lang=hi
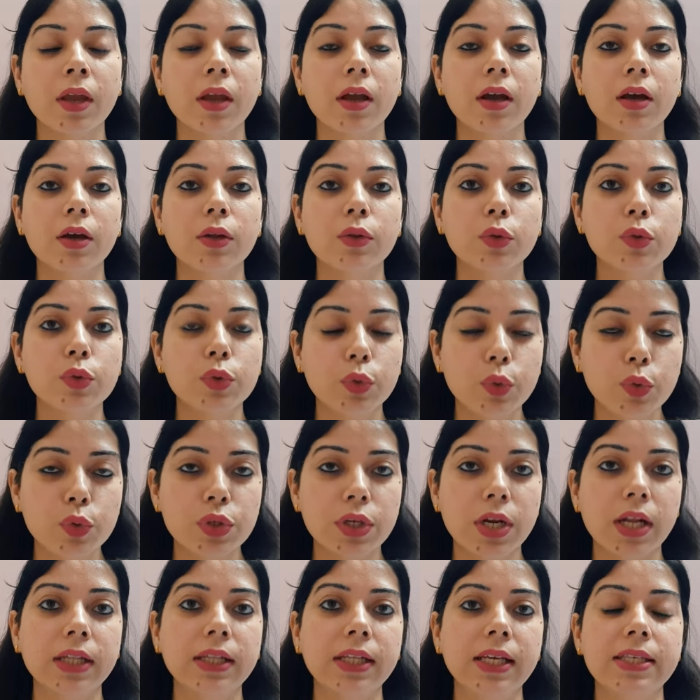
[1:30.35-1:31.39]
तो
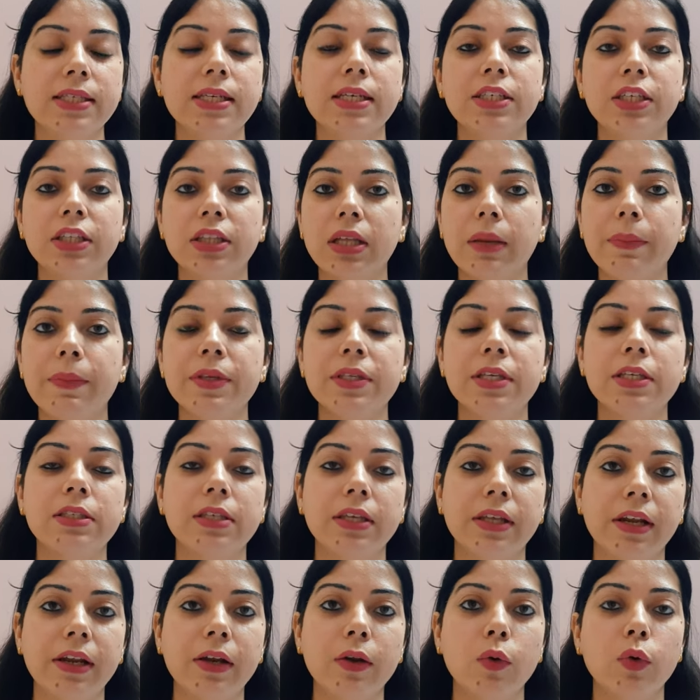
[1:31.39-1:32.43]
दूसरा तीसरा जितना भी
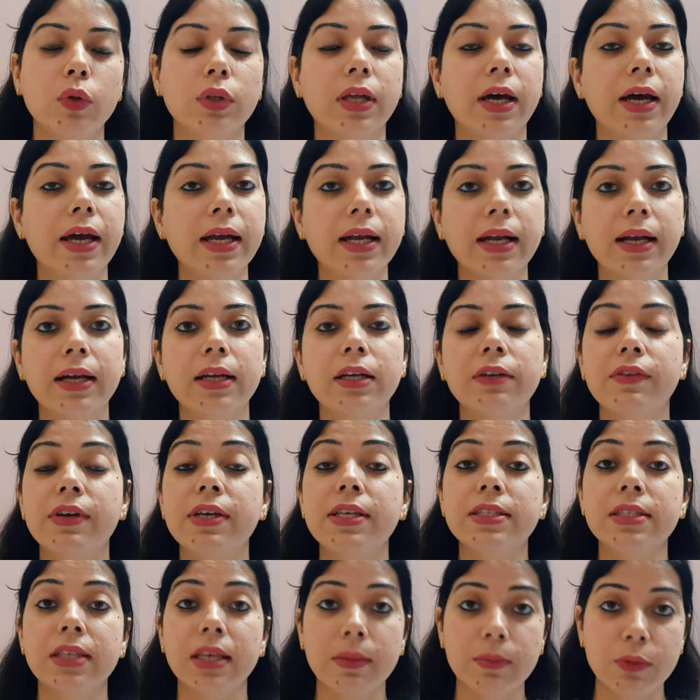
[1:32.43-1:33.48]
सीजेरियन होता है कट वहीं
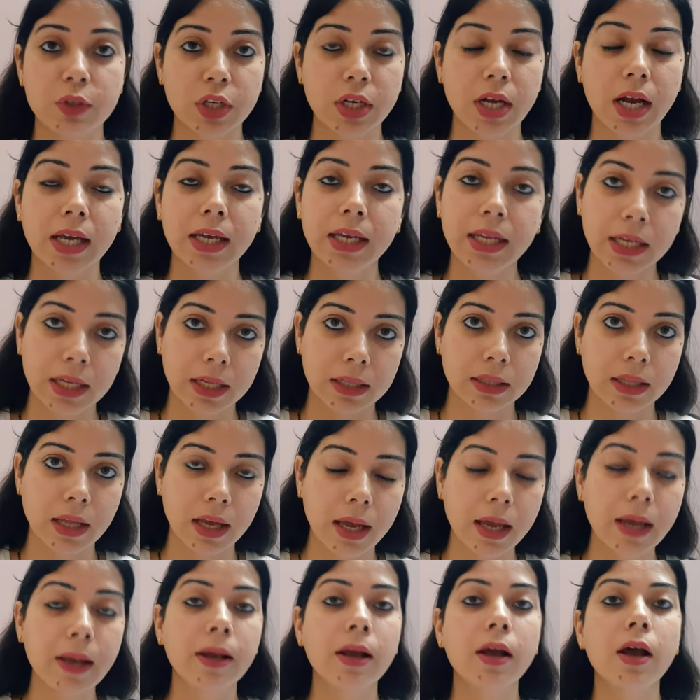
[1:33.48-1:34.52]
सेम जगह ही लगता
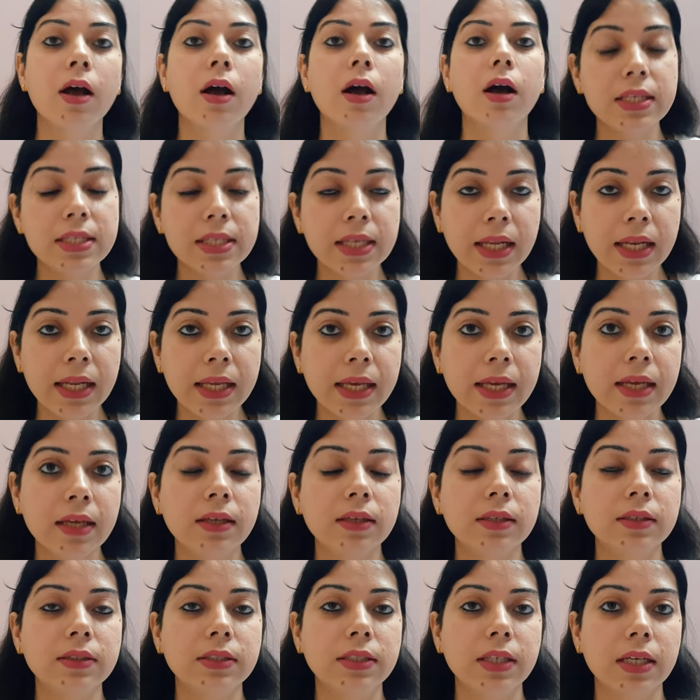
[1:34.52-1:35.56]
है इसीलिए
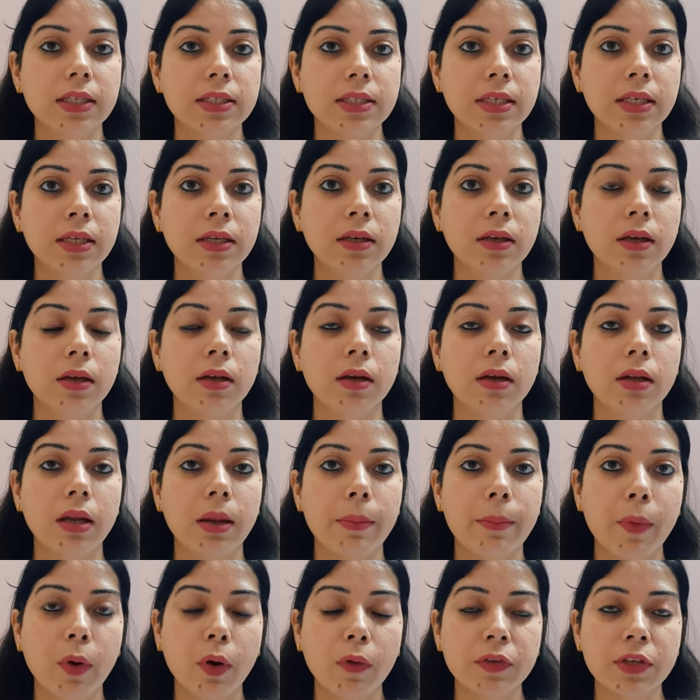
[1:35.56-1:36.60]
जैसे
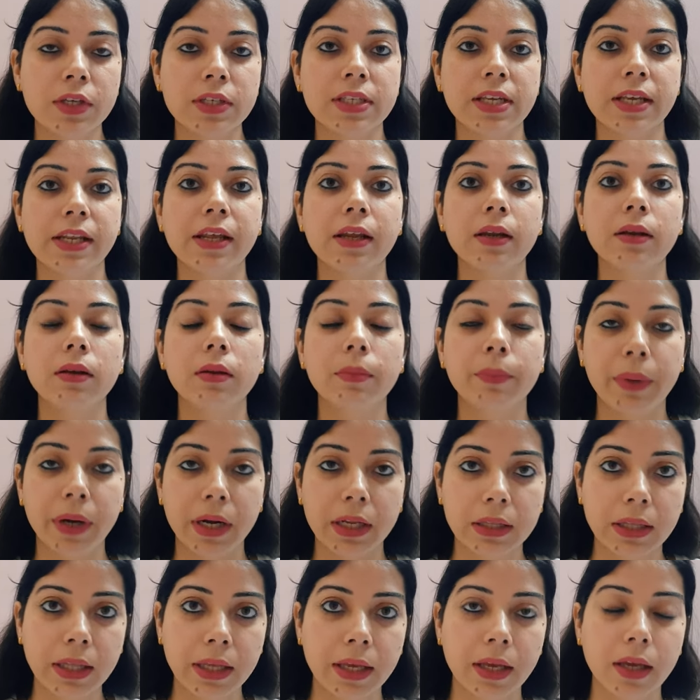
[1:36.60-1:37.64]
नंबर ऑफ़ सीजेरियन
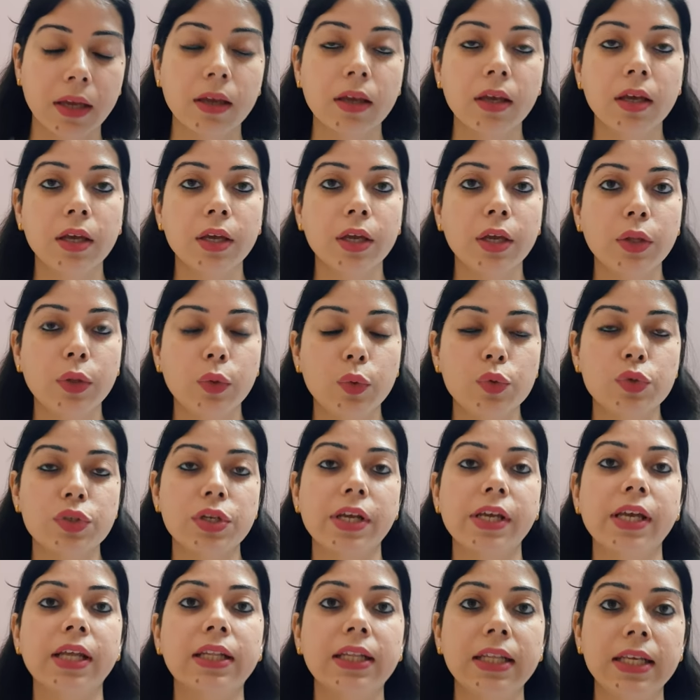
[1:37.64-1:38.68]
बढ़ते हैं कि
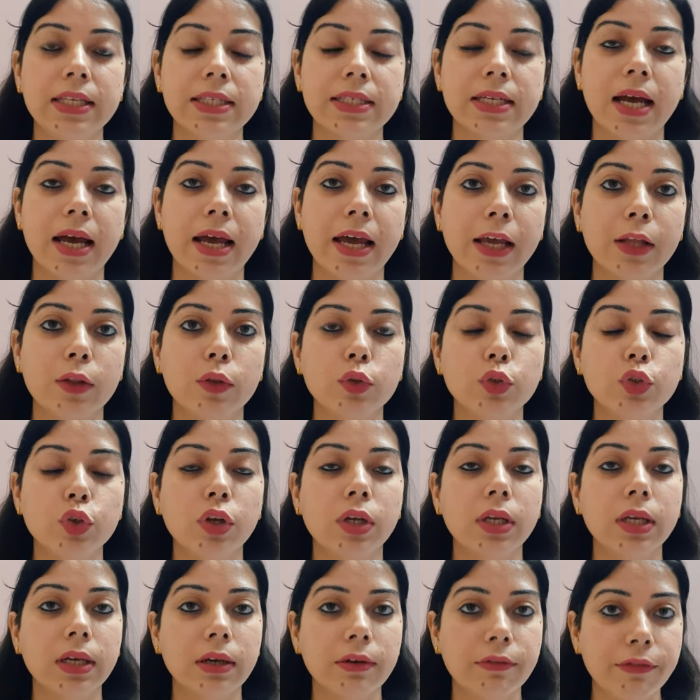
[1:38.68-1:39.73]
दूसरा या तीसरा है तो जो
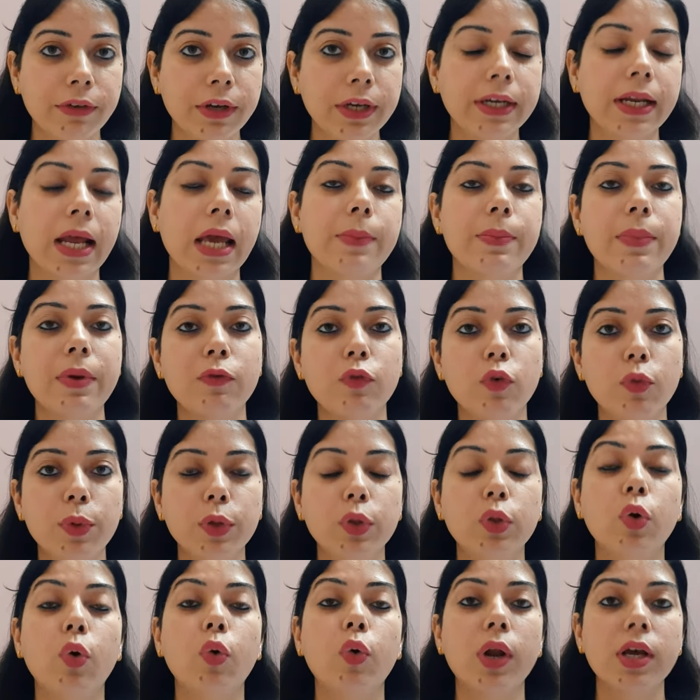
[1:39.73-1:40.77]
रिकवरी टाइम है वो भी
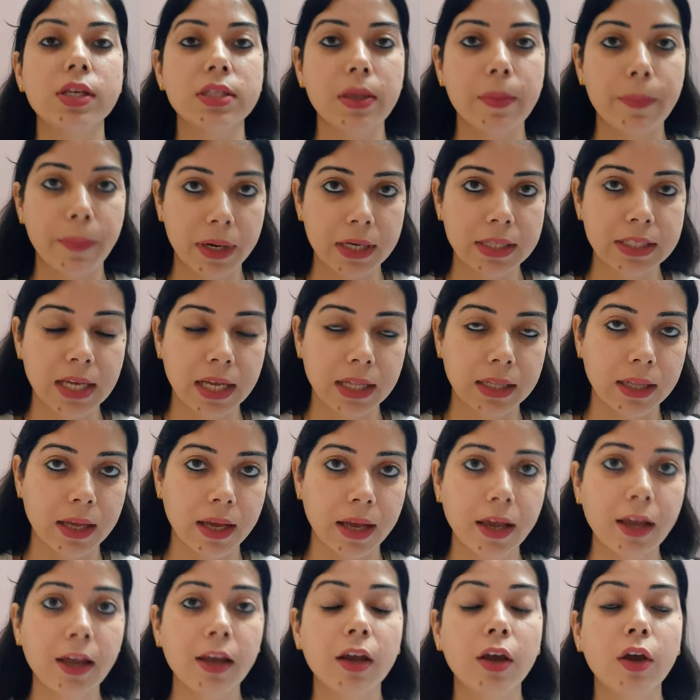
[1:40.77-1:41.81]
थोड़ा सा बढ़ जाता
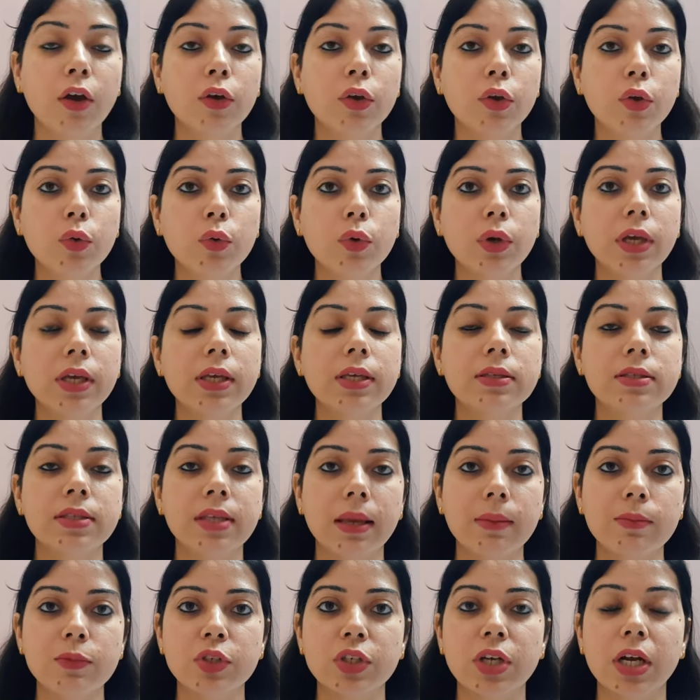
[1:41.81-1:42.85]
है क्योंकि
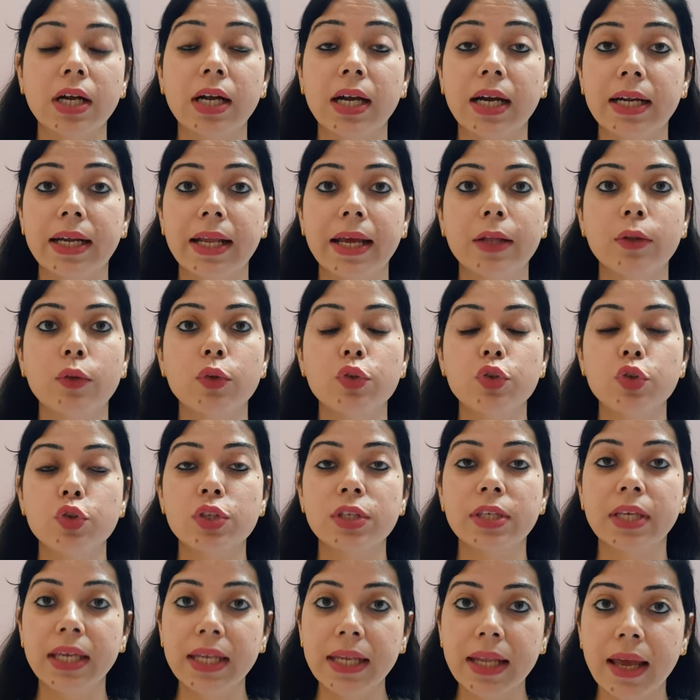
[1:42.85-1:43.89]
सेम जगह कट है तो जो
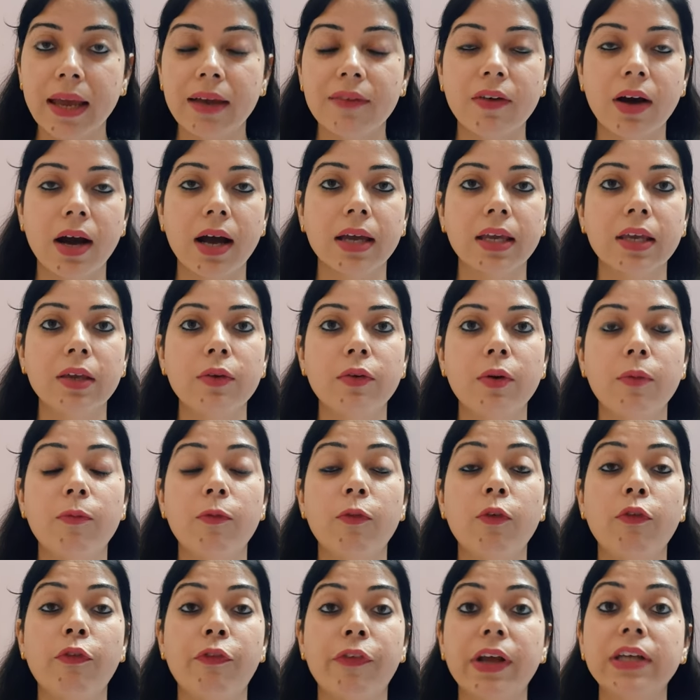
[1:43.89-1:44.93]
स्किन है वहाँ की वो
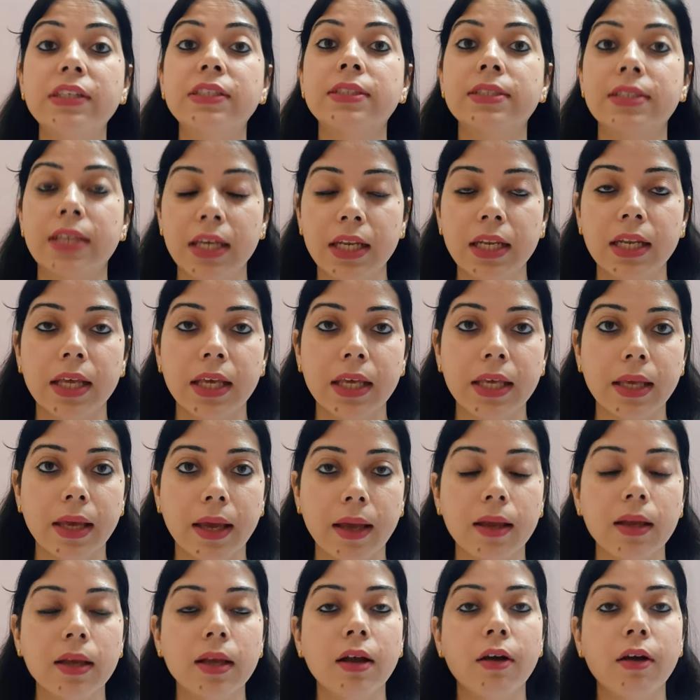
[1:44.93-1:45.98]
फ्रेश स्किन नहीं है